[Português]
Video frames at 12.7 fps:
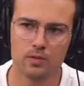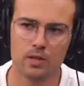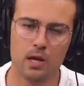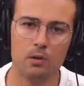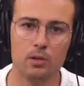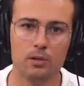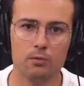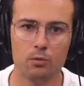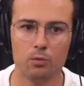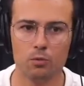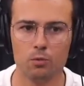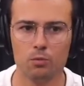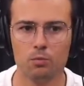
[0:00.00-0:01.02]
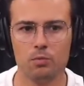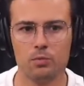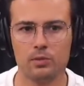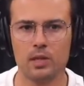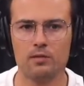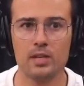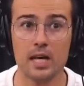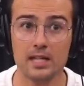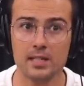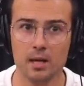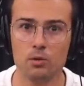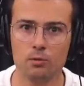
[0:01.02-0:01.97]
É um livro. Talvez,
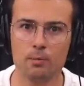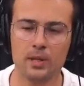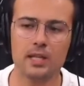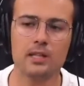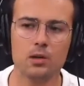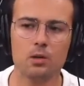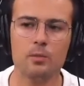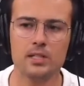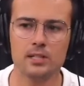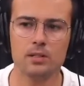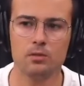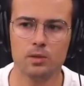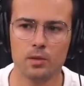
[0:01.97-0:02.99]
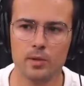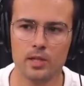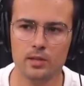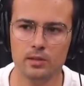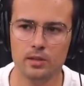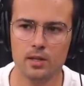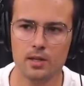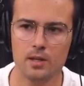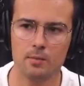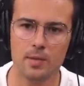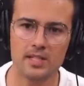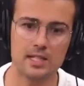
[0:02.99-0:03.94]
assim, é um livro para quem está começando também.
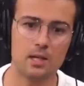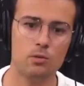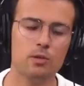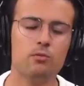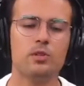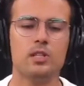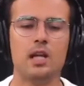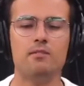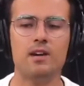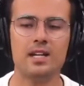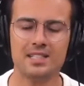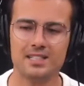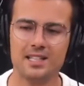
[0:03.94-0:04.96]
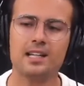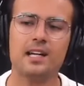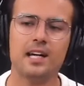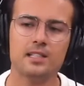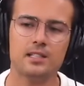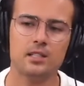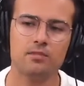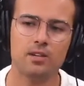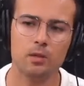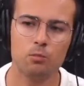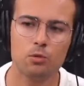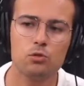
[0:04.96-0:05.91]
Uhum. Mas ele é um livro que dá várias sacadas, ele
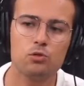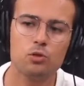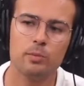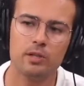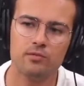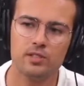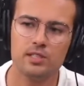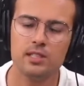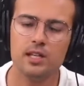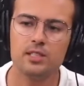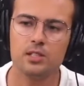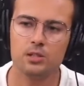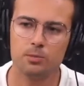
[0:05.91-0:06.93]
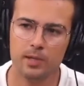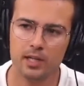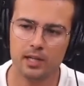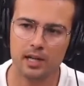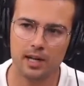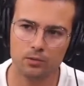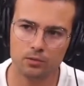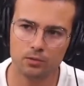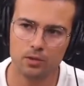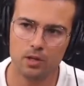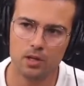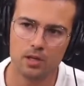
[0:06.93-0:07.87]
fala muito sobre eficiência de mercado,
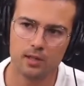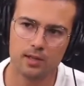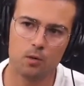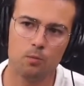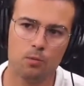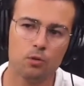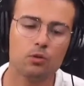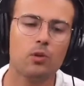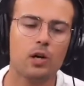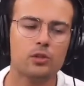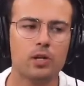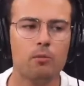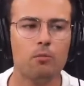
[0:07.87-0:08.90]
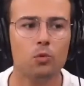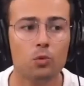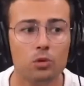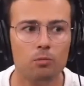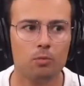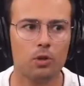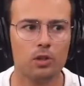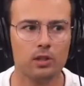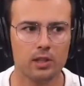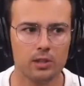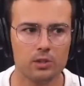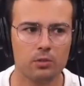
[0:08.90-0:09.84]
que é um ponto que eu acho que é muito
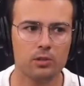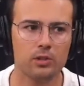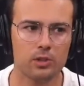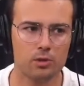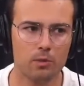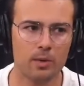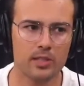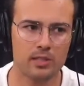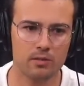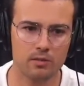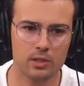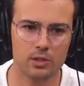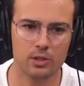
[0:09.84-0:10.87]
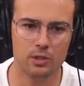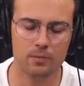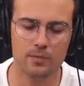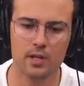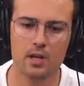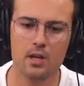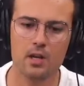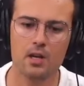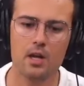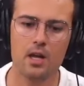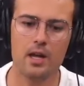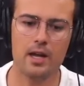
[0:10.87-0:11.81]
importante quando a gente começa a investir.
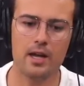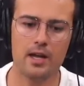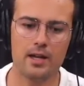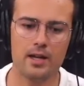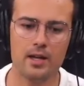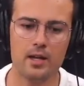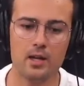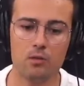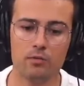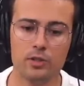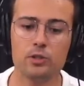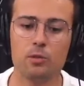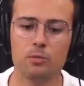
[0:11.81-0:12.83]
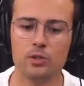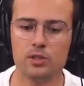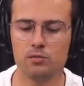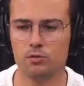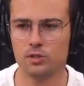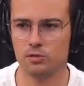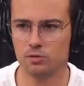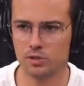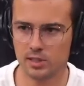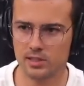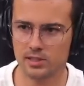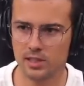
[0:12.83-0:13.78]
É, eu vejo que muitas, não sei se
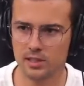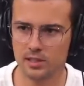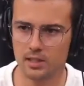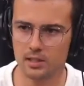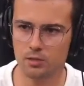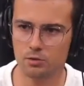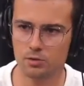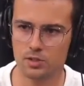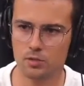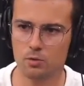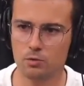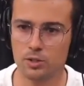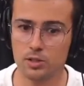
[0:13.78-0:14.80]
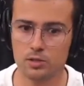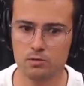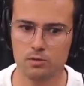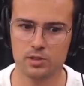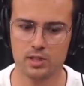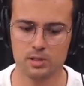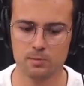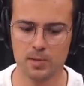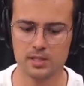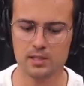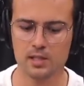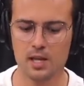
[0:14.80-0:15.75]
vocês sentem isso assim com a audiência de vocês,
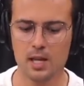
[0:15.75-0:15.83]
mas